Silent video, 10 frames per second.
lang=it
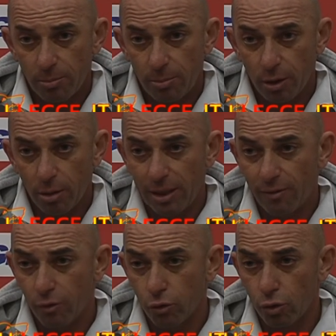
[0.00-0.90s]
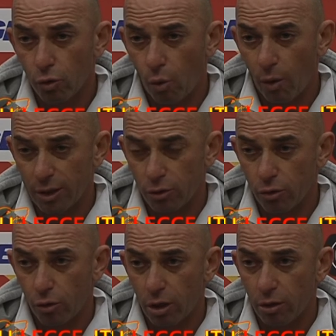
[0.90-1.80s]
però abbiamo avuto un quarto
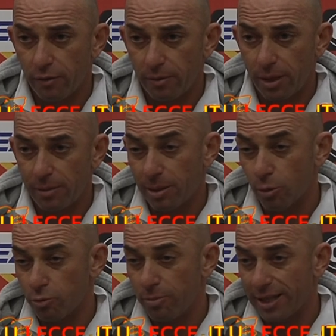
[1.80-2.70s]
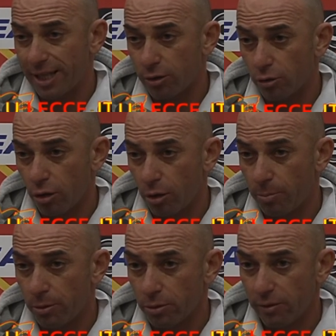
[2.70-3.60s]
d'ora dove abbiamo sbandato
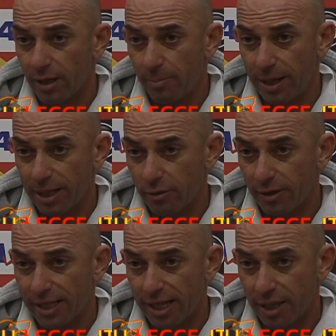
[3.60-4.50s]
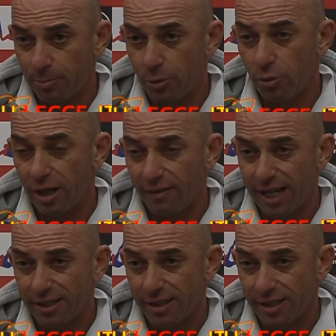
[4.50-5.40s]
troppo, dove la palla doveva andare più in
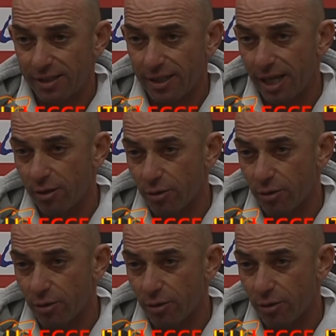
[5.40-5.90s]
avanti anziché in